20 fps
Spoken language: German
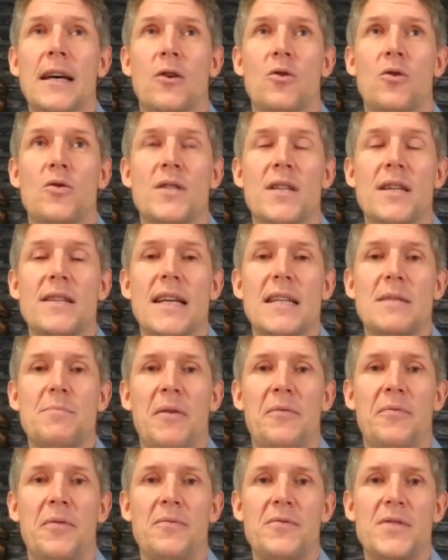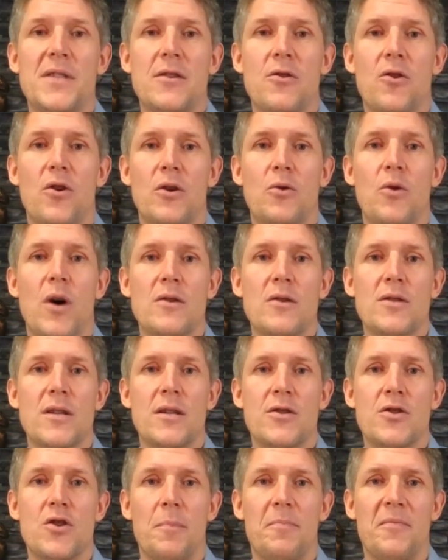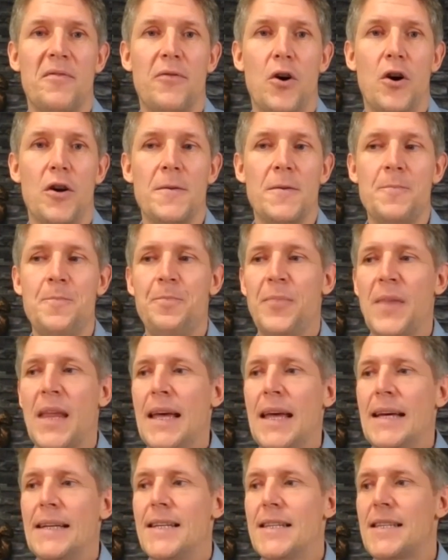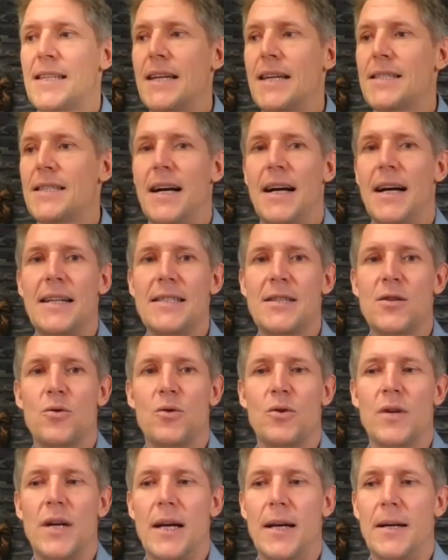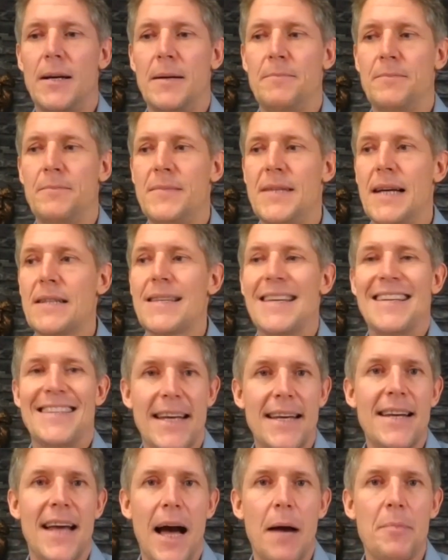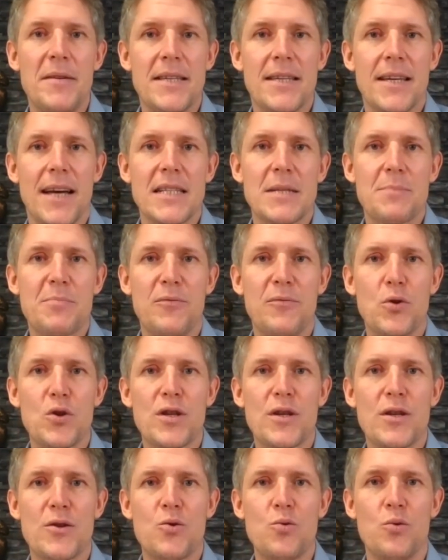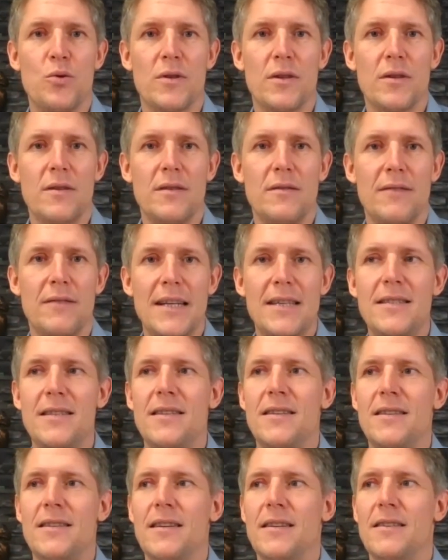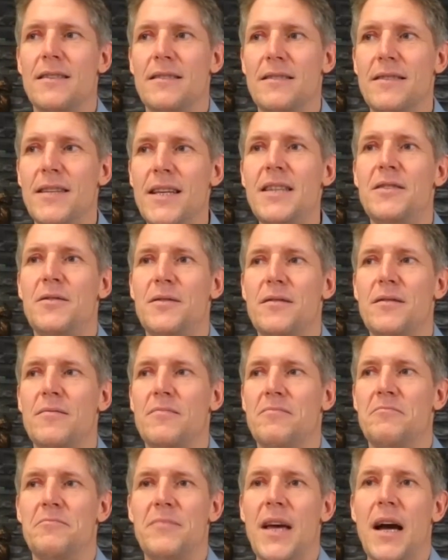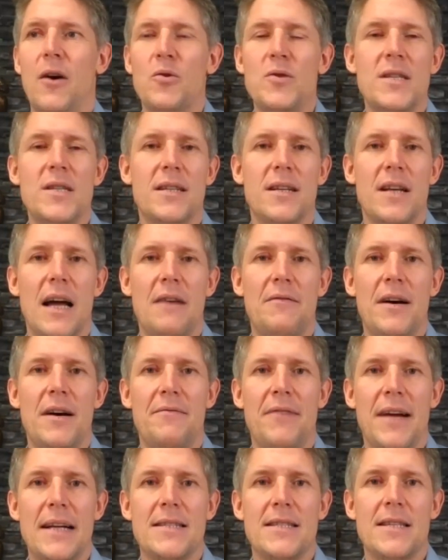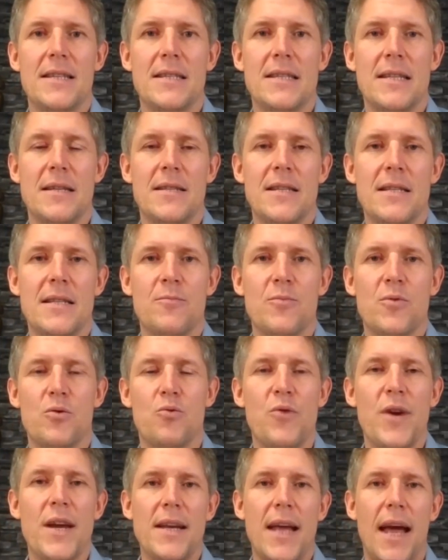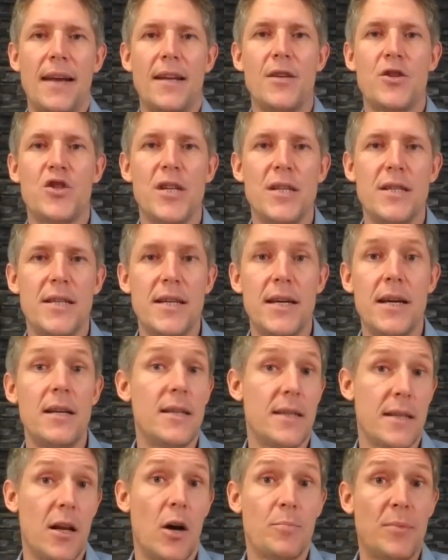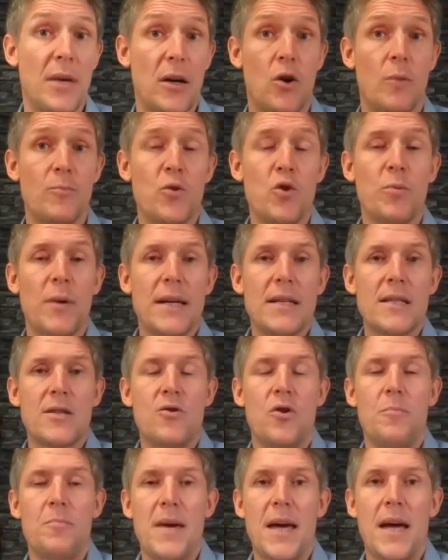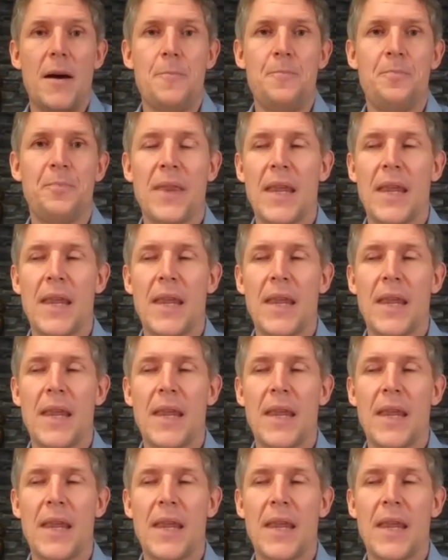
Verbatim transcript: und sind jetzt bei 15 Euro ausgestoppt worden. Das heißt also, ähm, das, den habe ich ganz bewusst gesucht, weil ich nicht, mir auch nicht klar war, welches in diesem Green Energy Deal, ich glaube, da kommt übrigens noch mehr,